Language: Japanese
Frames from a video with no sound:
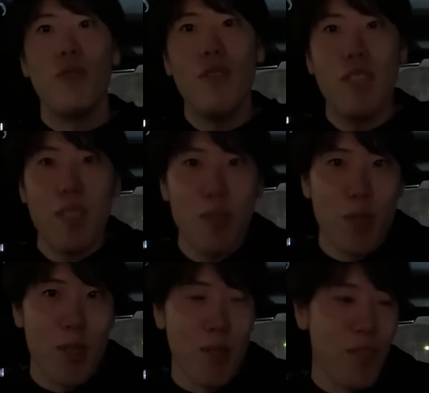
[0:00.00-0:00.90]
俺は笑ってもい
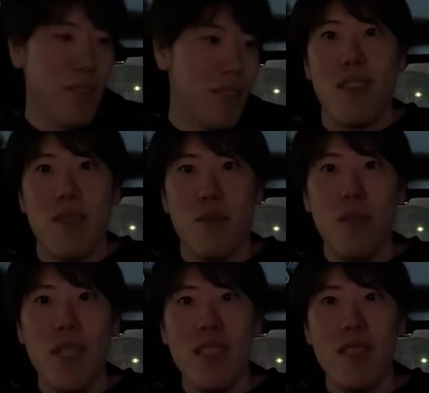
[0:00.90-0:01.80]
いだろ、別に。お
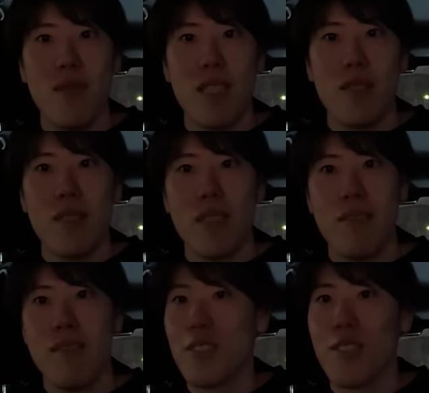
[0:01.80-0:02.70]
前ら笑うなよ。
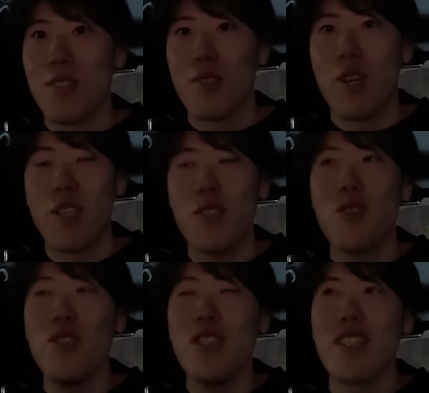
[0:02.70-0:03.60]
悲し
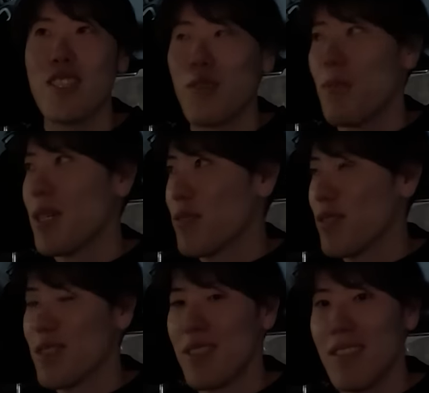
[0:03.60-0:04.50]
くなってきた、お前らの
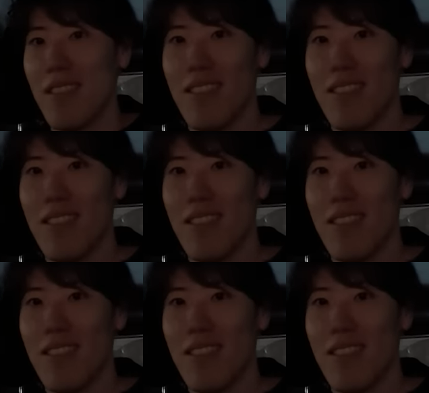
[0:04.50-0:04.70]
せいで。